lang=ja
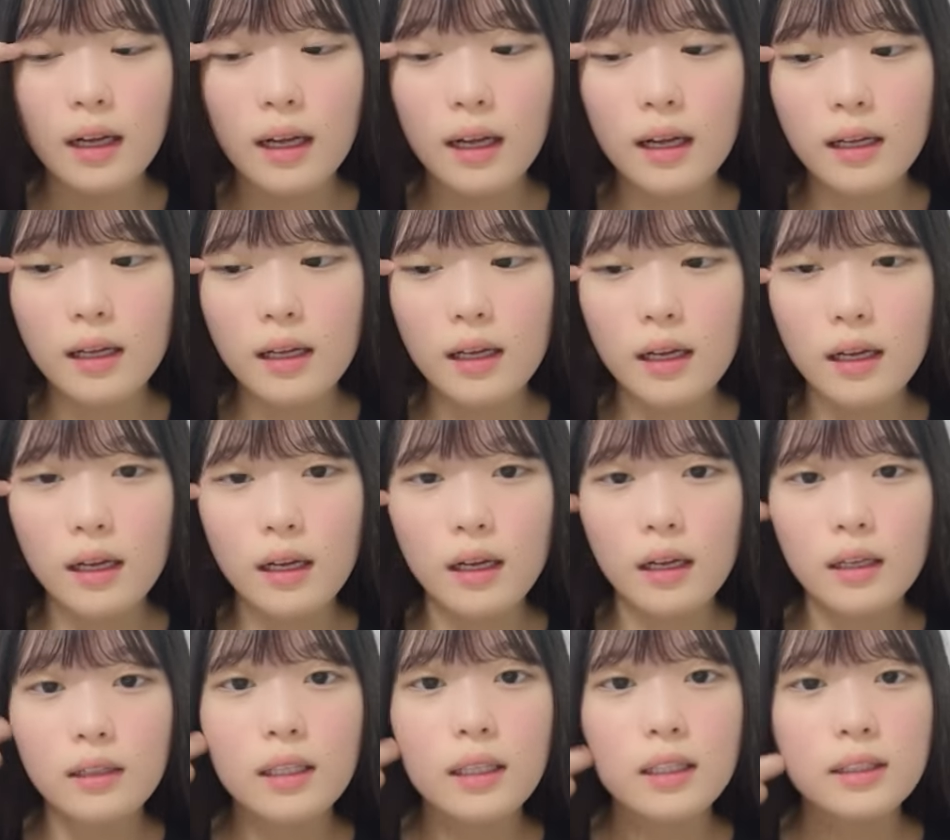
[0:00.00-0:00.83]

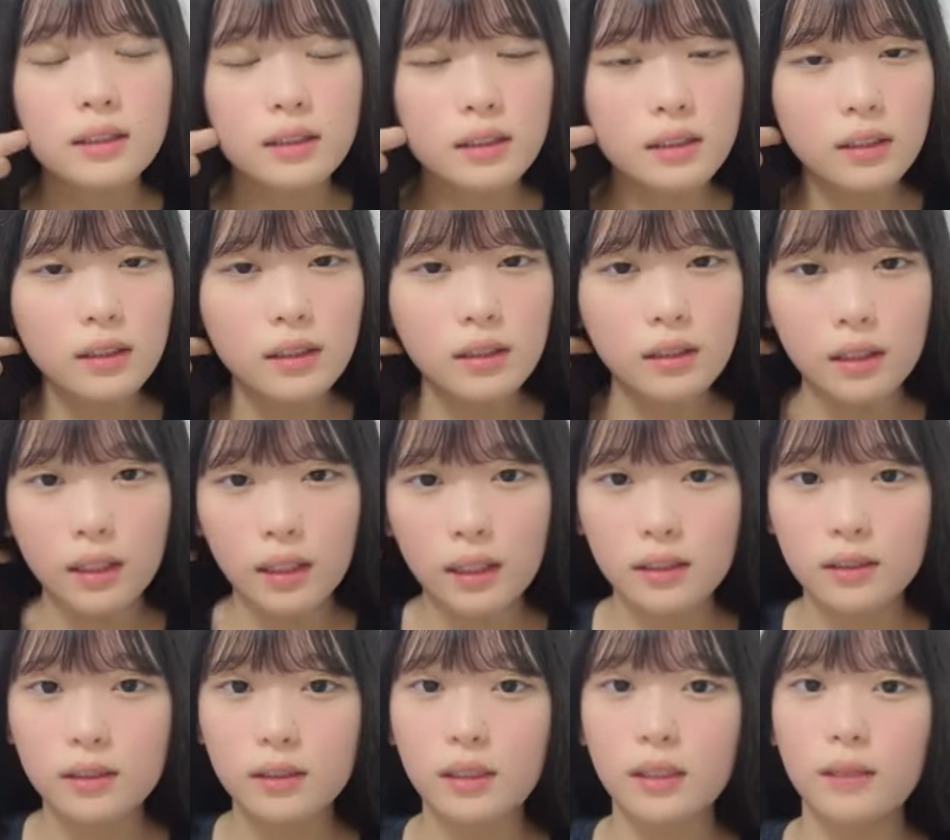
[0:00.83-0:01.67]
赤だし
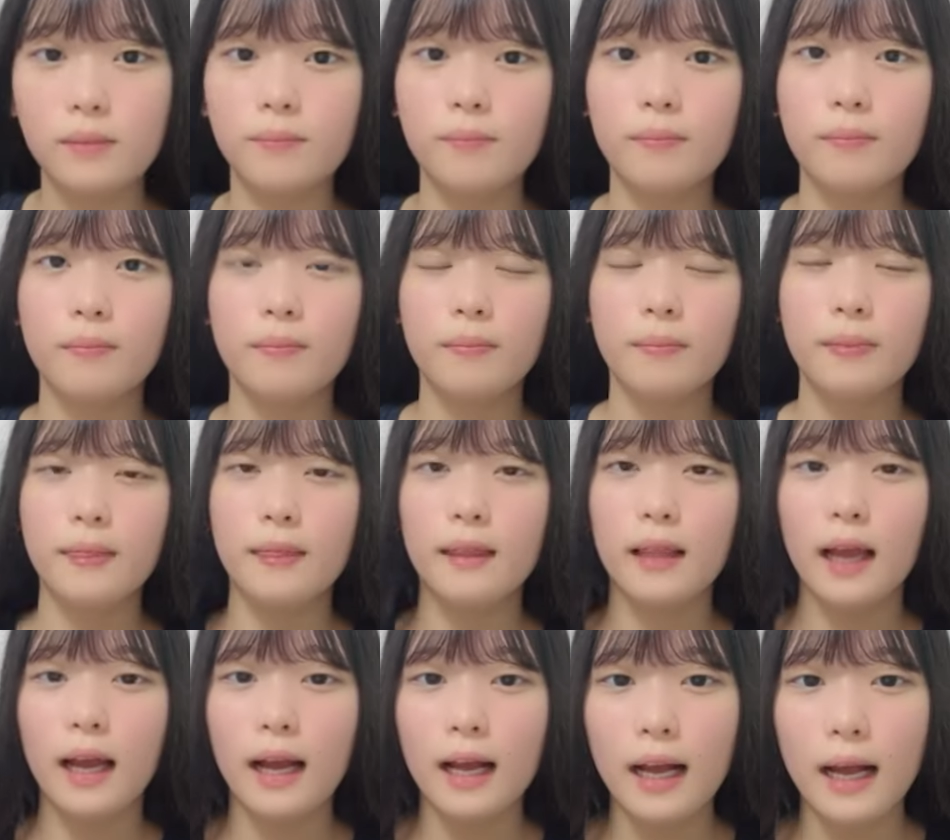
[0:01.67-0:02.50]
が好き
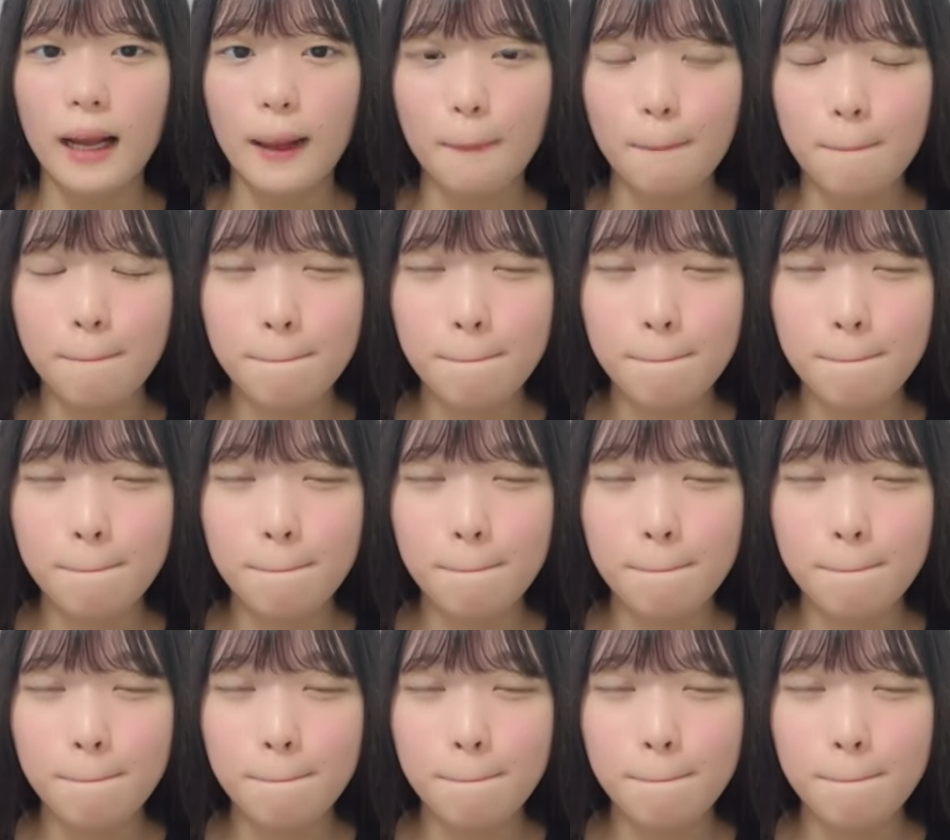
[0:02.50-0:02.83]
赤